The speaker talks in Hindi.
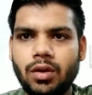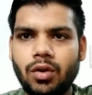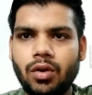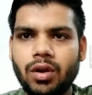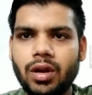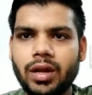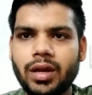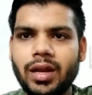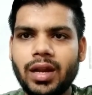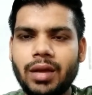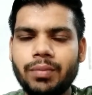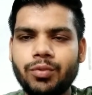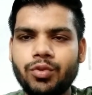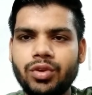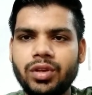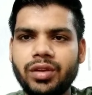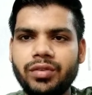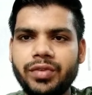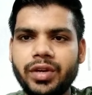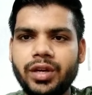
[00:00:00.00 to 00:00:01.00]
और अगर
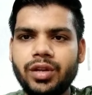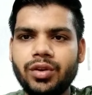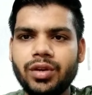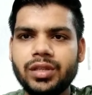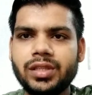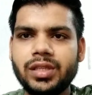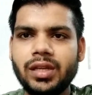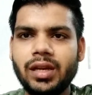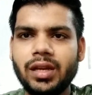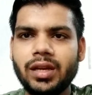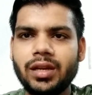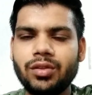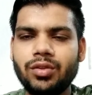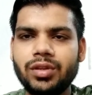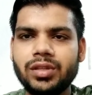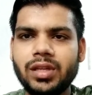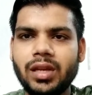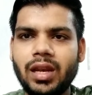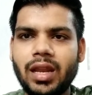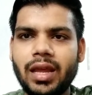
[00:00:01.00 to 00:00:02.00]
आपको ये वीडियो अच्छी लगे
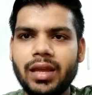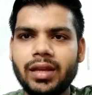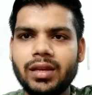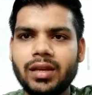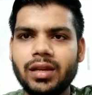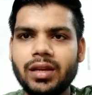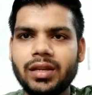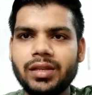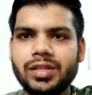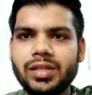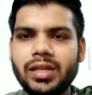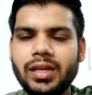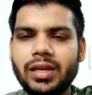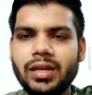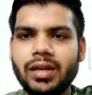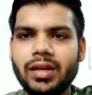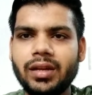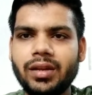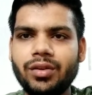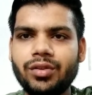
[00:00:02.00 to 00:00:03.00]
तो इसे लाइक करें
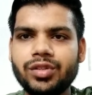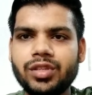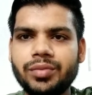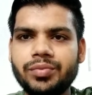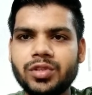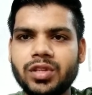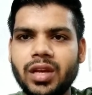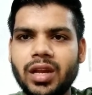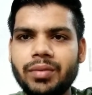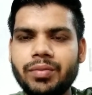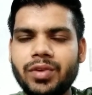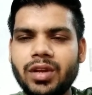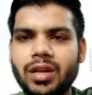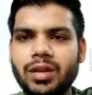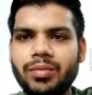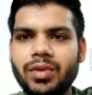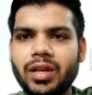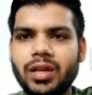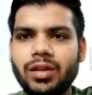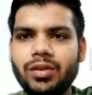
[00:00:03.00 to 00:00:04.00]
शेयर करें और सब्सक्राइब
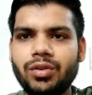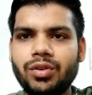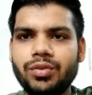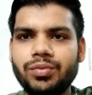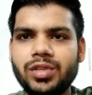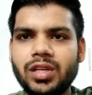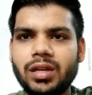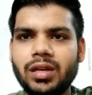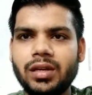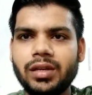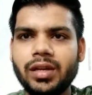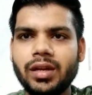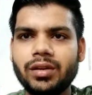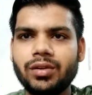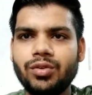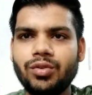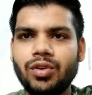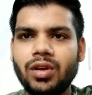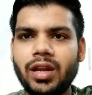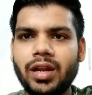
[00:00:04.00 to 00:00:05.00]
करें मेरे यूट्यूब चैनल
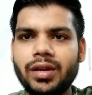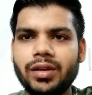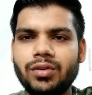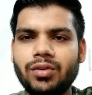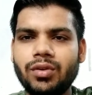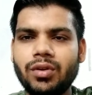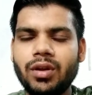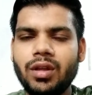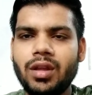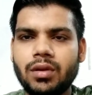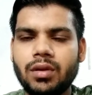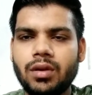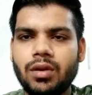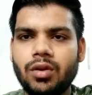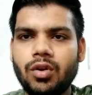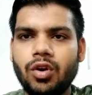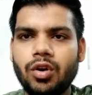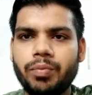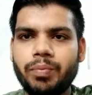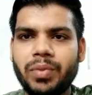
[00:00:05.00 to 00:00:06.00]
टेक टू ग्लाइड को
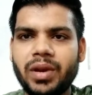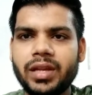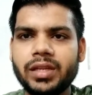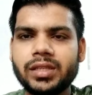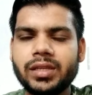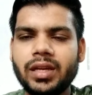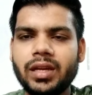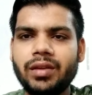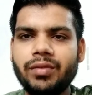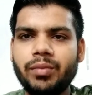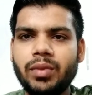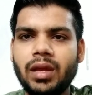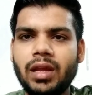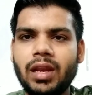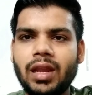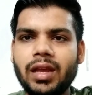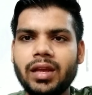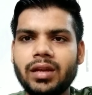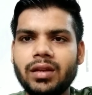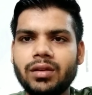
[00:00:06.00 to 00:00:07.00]
और प्रेस करें
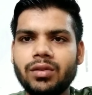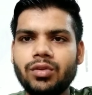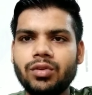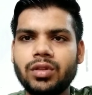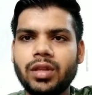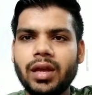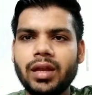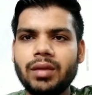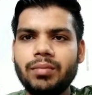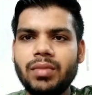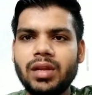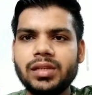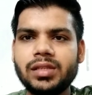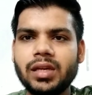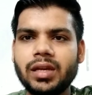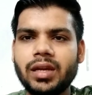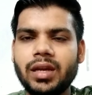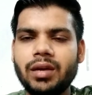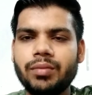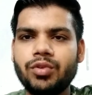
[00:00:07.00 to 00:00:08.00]
बेल आइकन को ताकि मिल
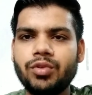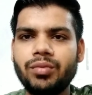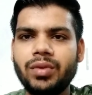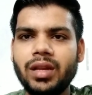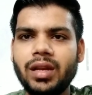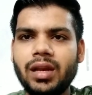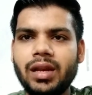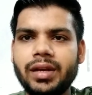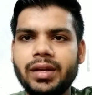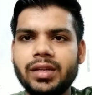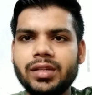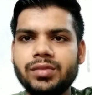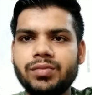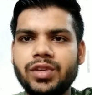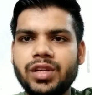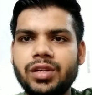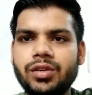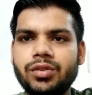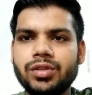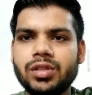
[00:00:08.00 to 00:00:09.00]
सके आपको मेरी लेटेस्ट
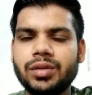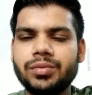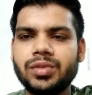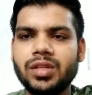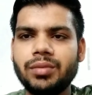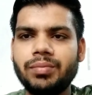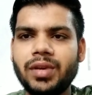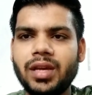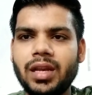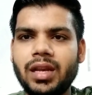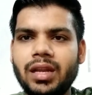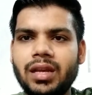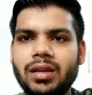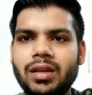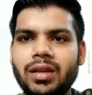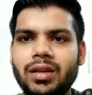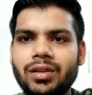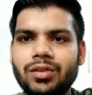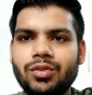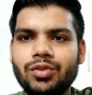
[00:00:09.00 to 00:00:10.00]
वीडियो सबसे पहले
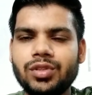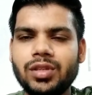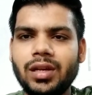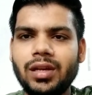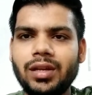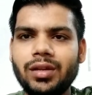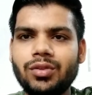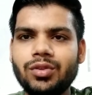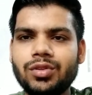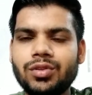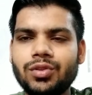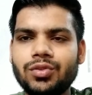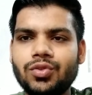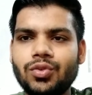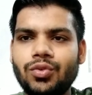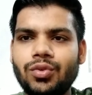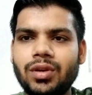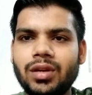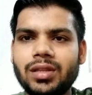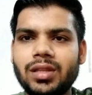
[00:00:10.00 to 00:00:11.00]
तो चलिए दोस्तों
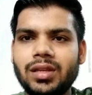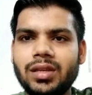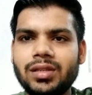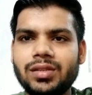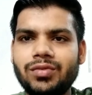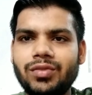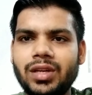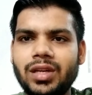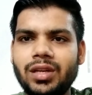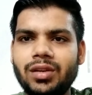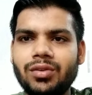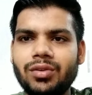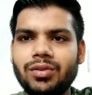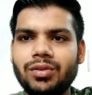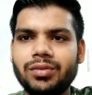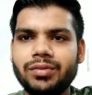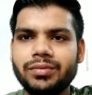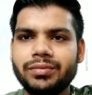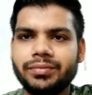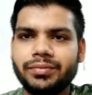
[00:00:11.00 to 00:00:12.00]
शुरू करते हैं इस वीडियो को